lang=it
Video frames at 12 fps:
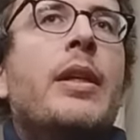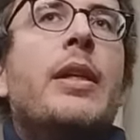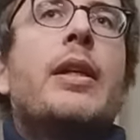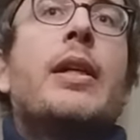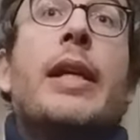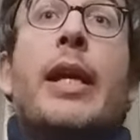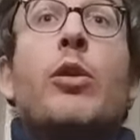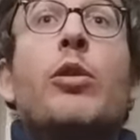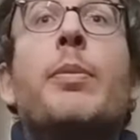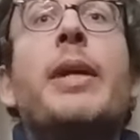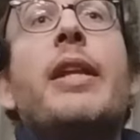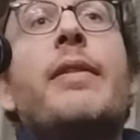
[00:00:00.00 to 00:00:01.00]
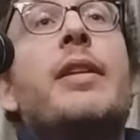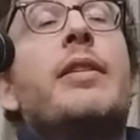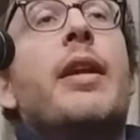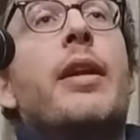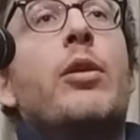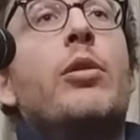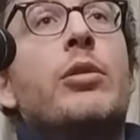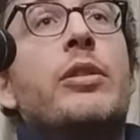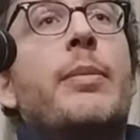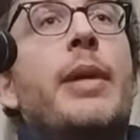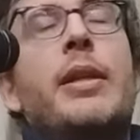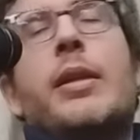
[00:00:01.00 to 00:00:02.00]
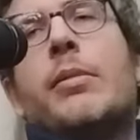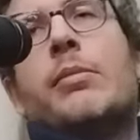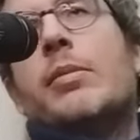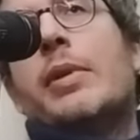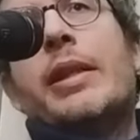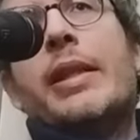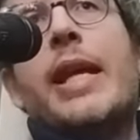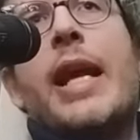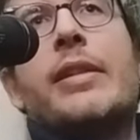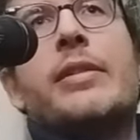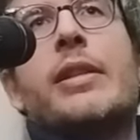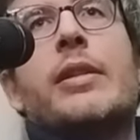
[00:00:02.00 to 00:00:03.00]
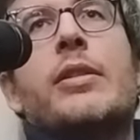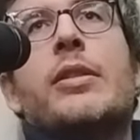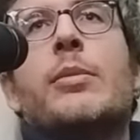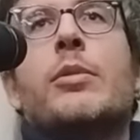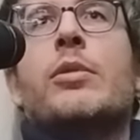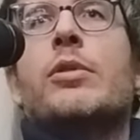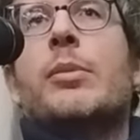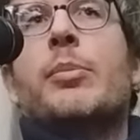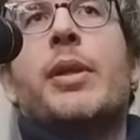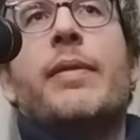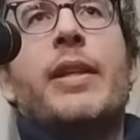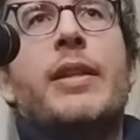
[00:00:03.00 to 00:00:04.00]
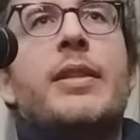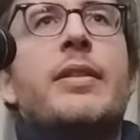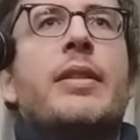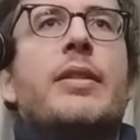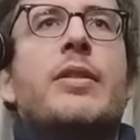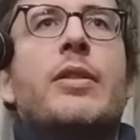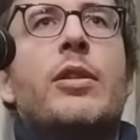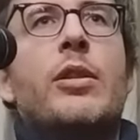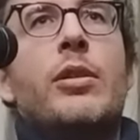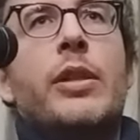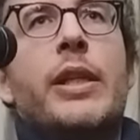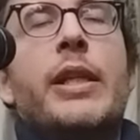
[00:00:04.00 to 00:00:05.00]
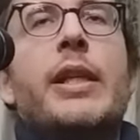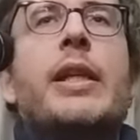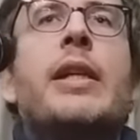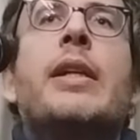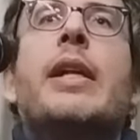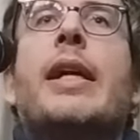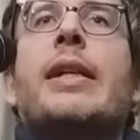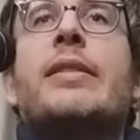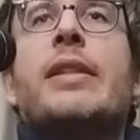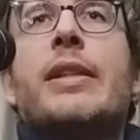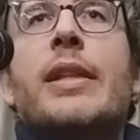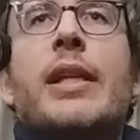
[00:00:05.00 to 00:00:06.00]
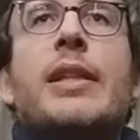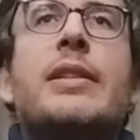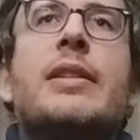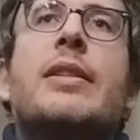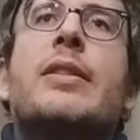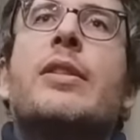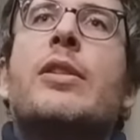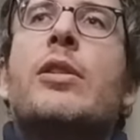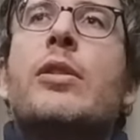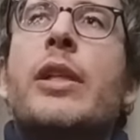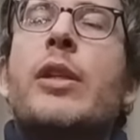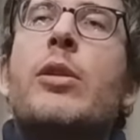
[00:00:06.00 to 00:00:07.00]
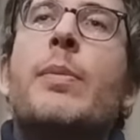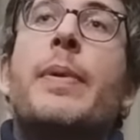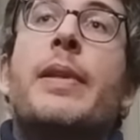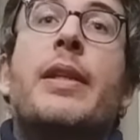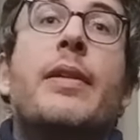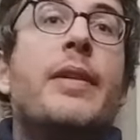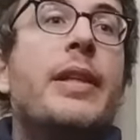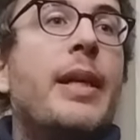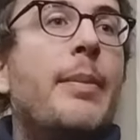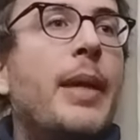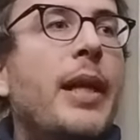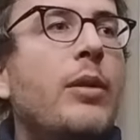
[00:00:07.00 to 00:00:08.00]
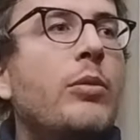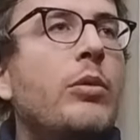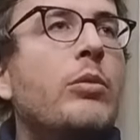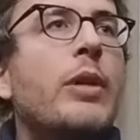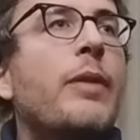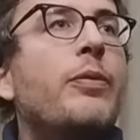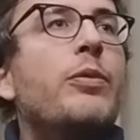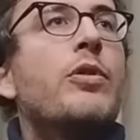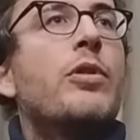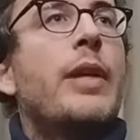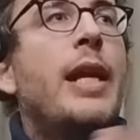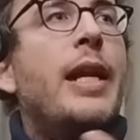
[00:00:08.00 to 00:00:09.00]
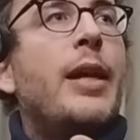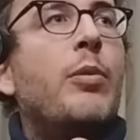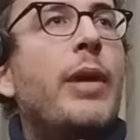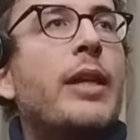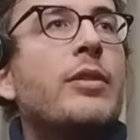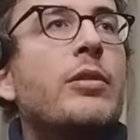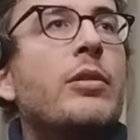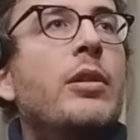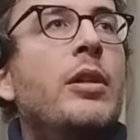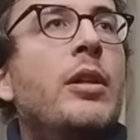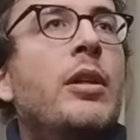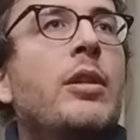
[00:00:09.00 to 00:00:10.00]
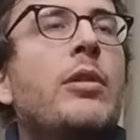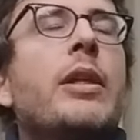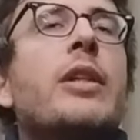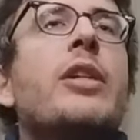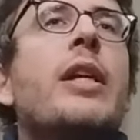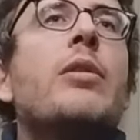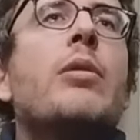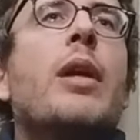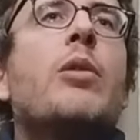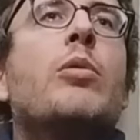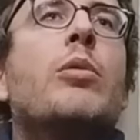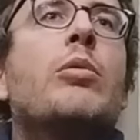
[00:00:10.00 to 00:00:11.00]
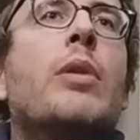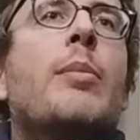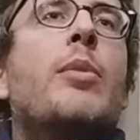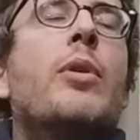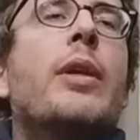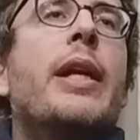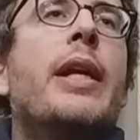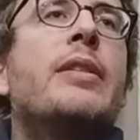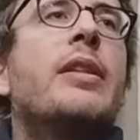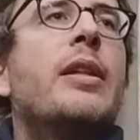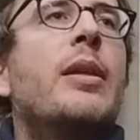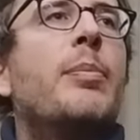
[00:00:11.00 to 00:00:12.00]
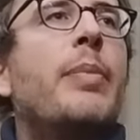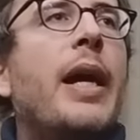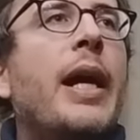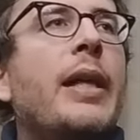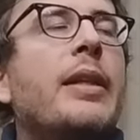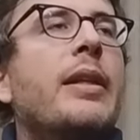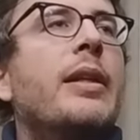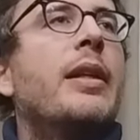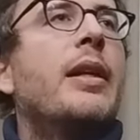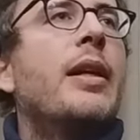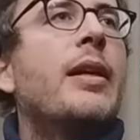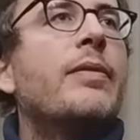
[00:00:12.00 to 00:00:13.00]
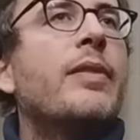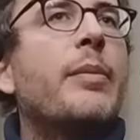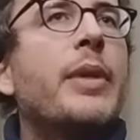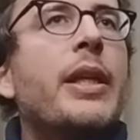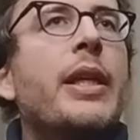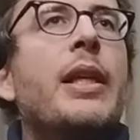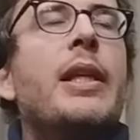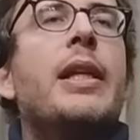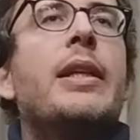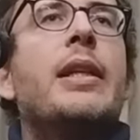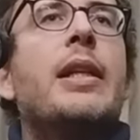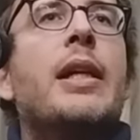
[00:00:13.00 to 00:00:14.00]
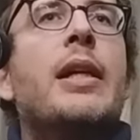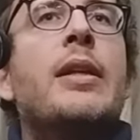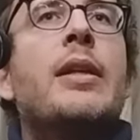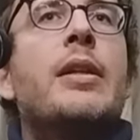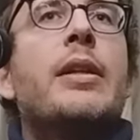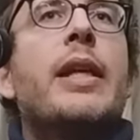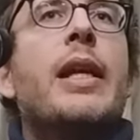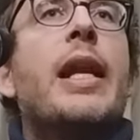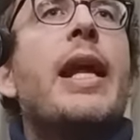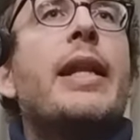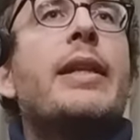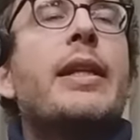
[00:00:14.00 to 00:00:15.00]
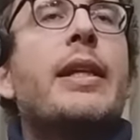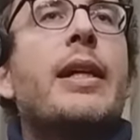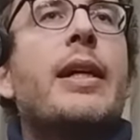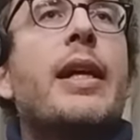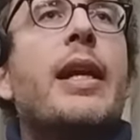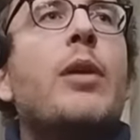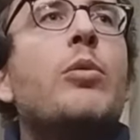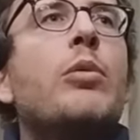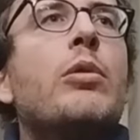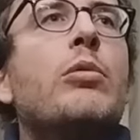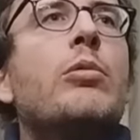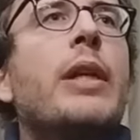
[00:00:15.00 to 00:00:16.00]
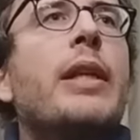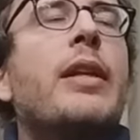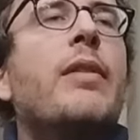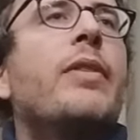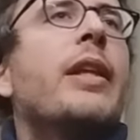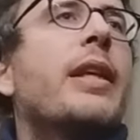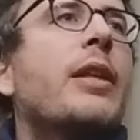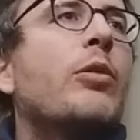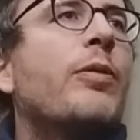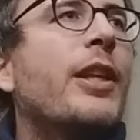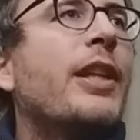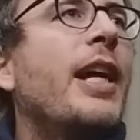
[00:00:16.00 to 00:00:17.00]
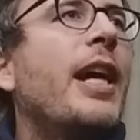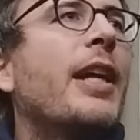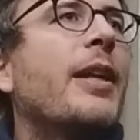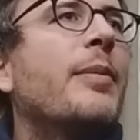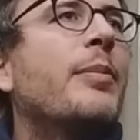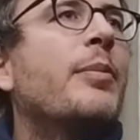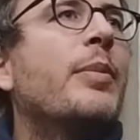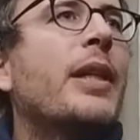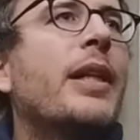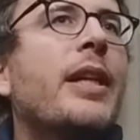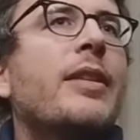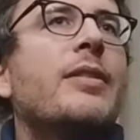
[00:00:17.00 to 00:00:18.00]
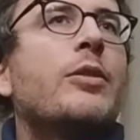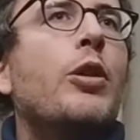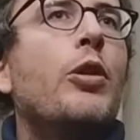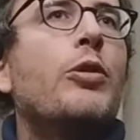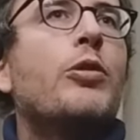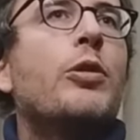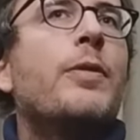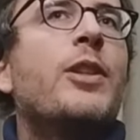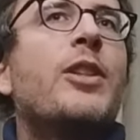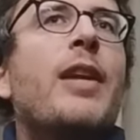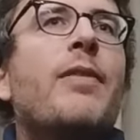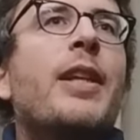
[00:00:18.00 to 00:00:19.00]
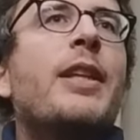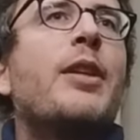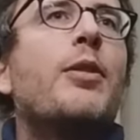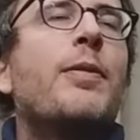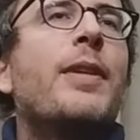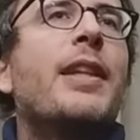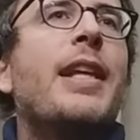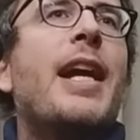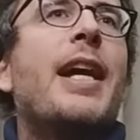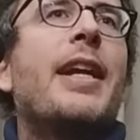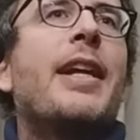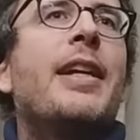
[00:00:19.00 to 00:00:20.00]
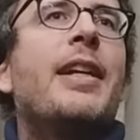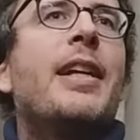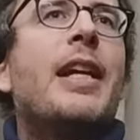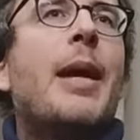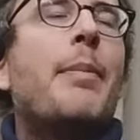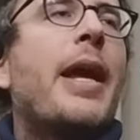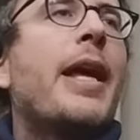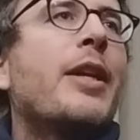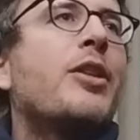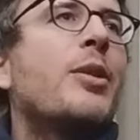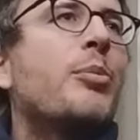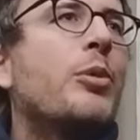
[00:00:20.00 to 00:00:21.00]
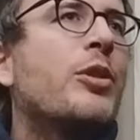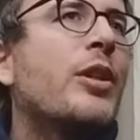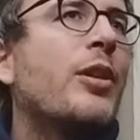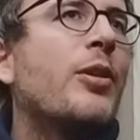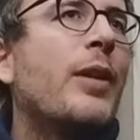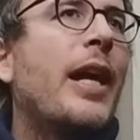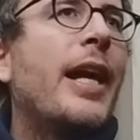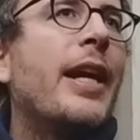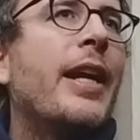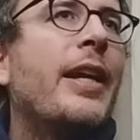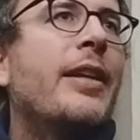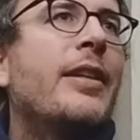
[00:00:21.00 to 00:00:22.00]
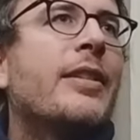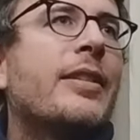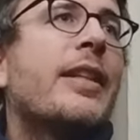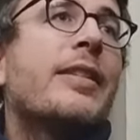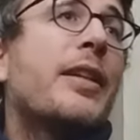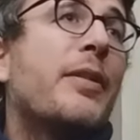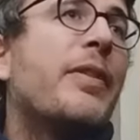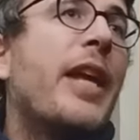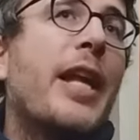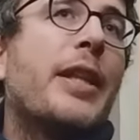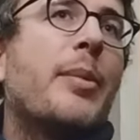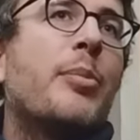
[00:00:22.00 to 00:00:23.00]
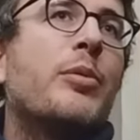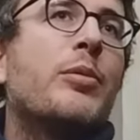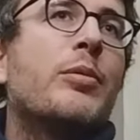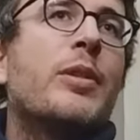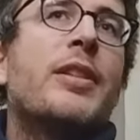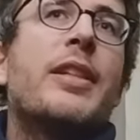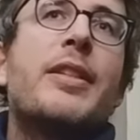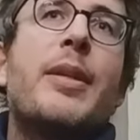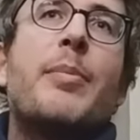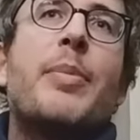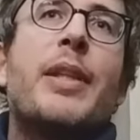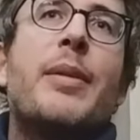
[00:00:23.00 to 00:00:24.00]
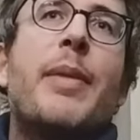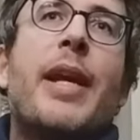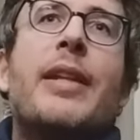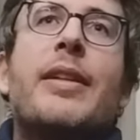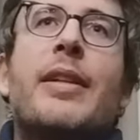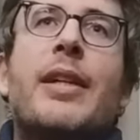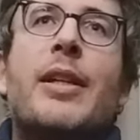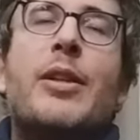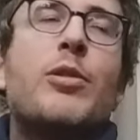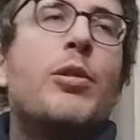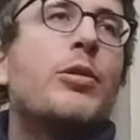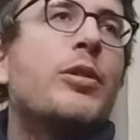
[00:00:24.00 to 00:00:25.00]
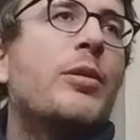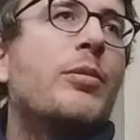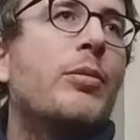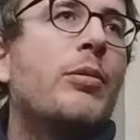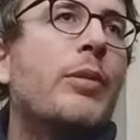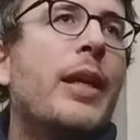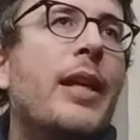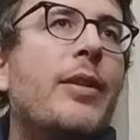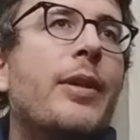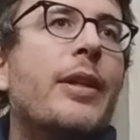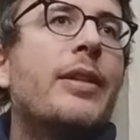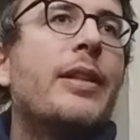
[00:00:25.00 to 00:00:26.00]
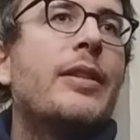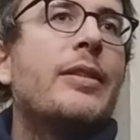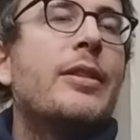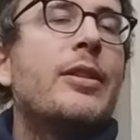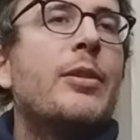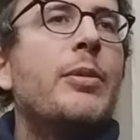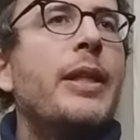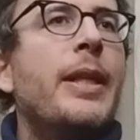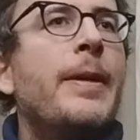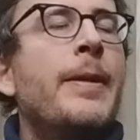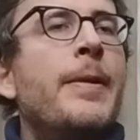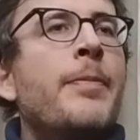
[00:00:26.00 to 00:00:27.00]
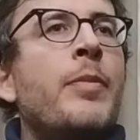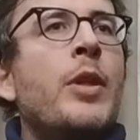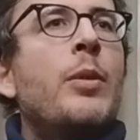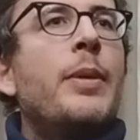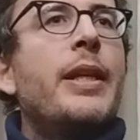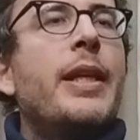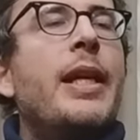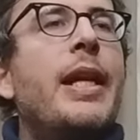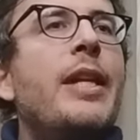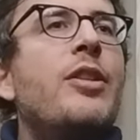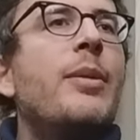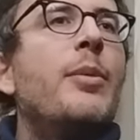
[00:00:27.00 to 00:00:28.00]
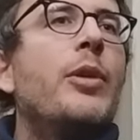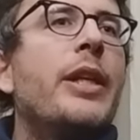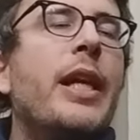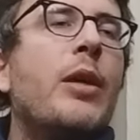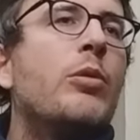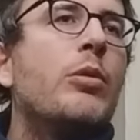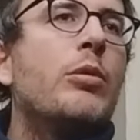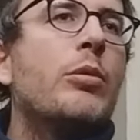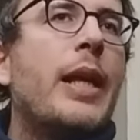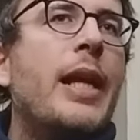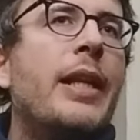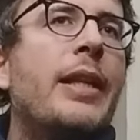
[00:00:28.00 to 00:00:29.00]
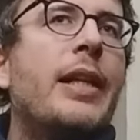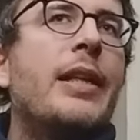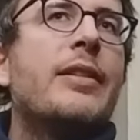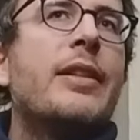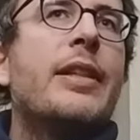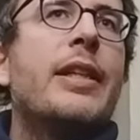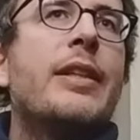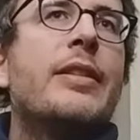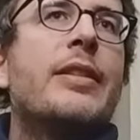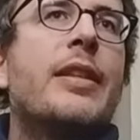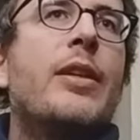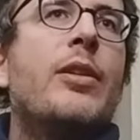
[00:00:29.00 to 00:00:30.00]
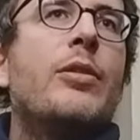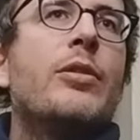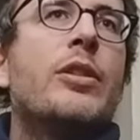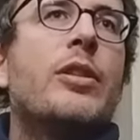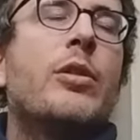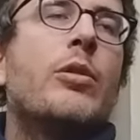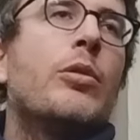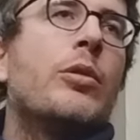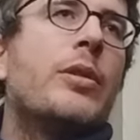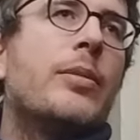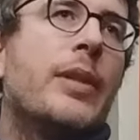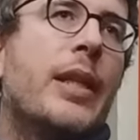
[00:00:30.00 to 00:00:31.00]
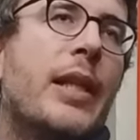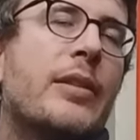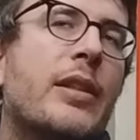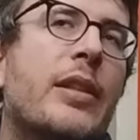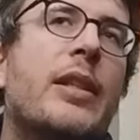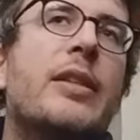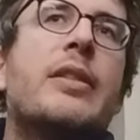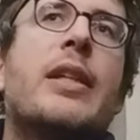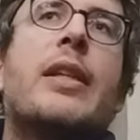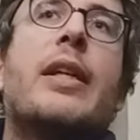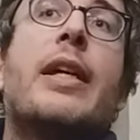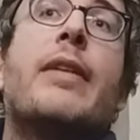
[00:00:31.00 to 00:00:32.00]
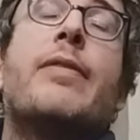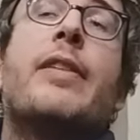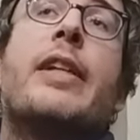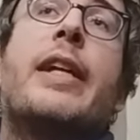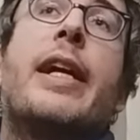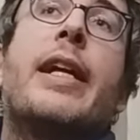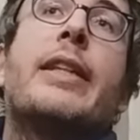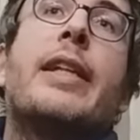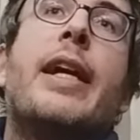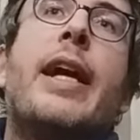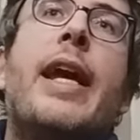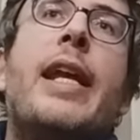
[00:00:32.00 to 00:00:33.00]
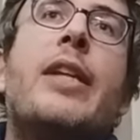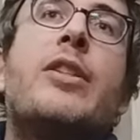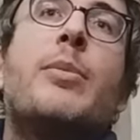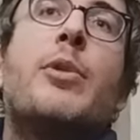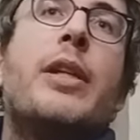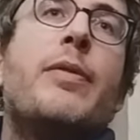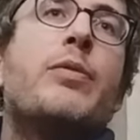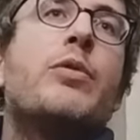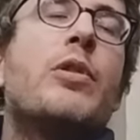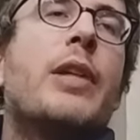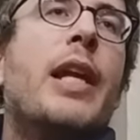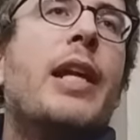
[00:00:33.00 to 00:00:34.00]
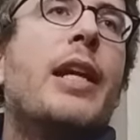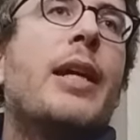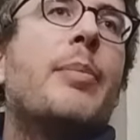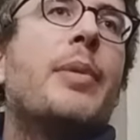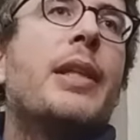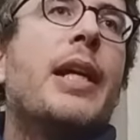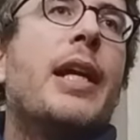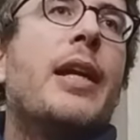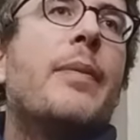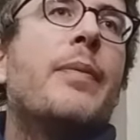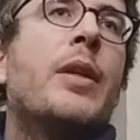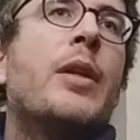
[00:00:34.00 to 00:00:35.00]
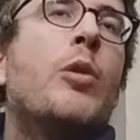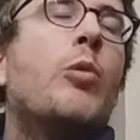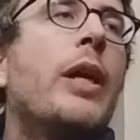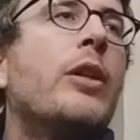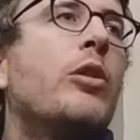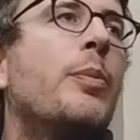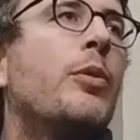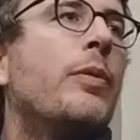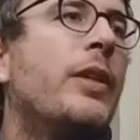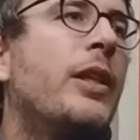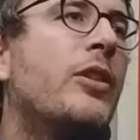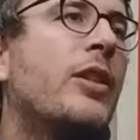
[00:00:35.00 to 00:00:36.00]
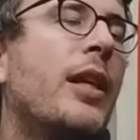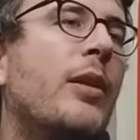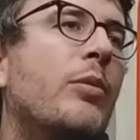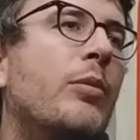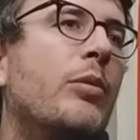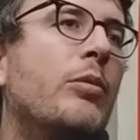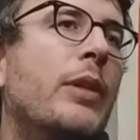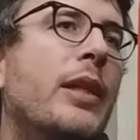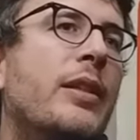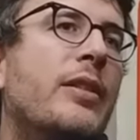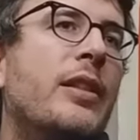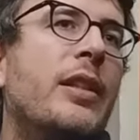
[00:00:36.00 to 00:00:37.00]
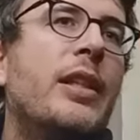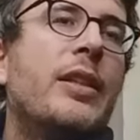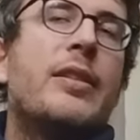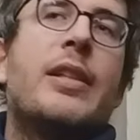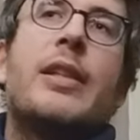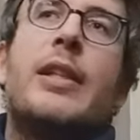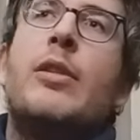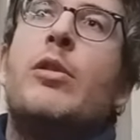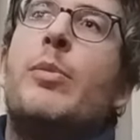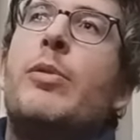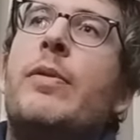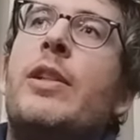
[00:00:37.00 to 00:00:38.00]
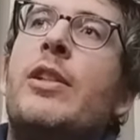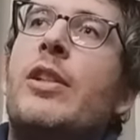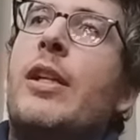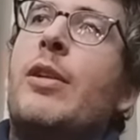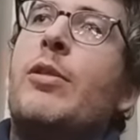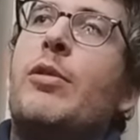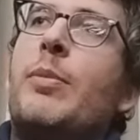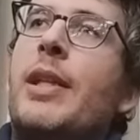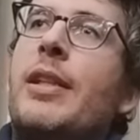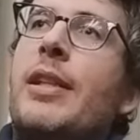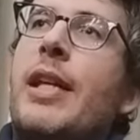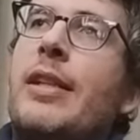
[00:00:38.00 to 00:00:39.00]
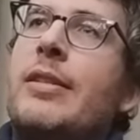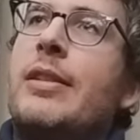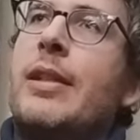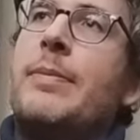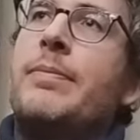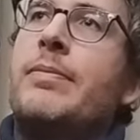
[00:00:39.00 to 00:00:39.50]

Eh, l'economia deve essere rigorosamente di destra, diciamo così, privatizzazioni, aziendalizzazione, competitività, ma la cultura funzionale a questo non è certo la cultura borghese del padre, della famiglia, della, dell'etica, è la cultura del vietato vietare, perché solo dove c'è il vietato vietare la merce può circolare senza divieti, appunto, e senza impedimenti religiosi, culturali o artistici. Quindi come dire, l'egemonia culturale della sinistra oggi o, o della sinistra decaffeinata è l'egemonia funzionale al capitale. Quanto più vince la cultura di sinistra, tanto più vince l'economia di destra.